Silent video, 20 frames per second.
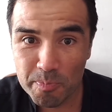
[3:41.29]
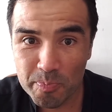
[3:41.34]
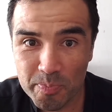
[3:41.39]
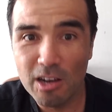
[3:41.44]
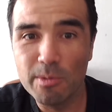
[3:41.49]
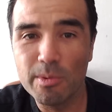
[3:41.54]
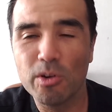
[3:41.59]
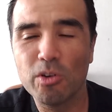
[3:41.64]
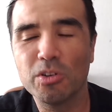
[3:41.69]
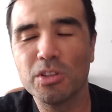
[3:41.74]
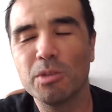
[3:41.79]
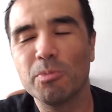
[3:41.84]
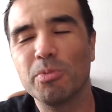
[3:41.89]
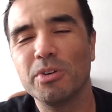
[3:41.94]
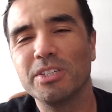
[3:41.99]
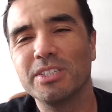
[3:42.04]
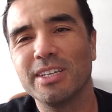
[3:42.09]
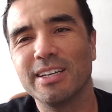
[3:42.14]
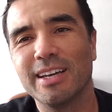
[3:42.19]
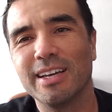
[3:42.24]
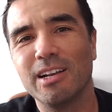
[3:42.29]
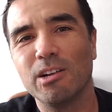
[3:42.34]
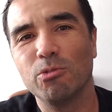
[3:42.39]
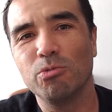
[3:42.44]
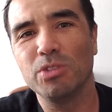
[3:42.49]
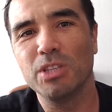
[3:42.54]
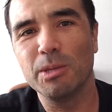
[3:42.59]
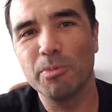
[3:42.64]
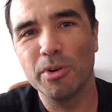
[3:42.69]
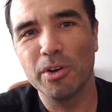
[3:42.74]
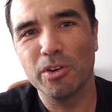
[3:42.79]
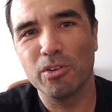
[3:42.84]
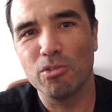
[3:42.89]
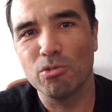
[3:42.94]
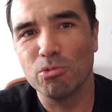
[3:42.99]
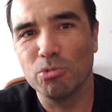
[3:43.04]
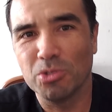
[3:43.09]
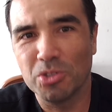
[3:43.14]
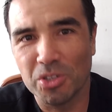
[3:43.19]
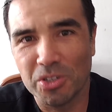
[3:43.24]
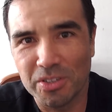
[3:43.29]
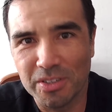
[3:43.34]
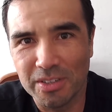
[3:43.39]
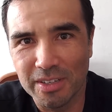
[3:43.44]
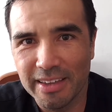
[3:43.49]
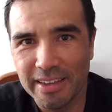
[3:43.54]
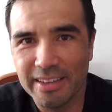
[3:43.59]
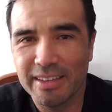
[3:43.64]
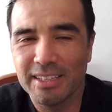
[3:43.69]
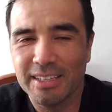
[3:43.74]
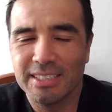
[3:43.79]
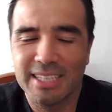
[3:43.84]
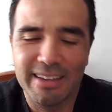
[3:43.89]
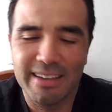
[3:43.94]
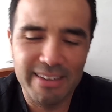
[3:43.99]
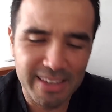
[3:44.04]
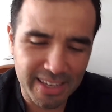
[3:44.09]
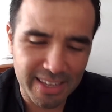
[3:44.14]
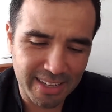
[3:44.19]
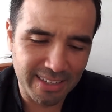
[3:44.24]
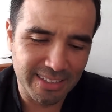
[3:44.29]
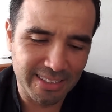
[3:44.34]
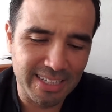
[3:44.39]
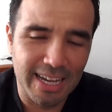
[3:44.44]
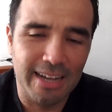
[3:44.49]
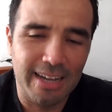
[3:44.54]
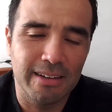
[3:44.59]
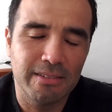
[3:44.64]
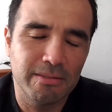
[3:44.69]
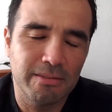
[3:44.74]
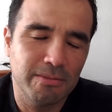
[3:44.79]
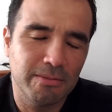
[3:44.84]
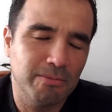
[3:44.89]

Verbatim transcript: a lo mejor te puede sacar algún tipo de conclusión en que sabes que ya,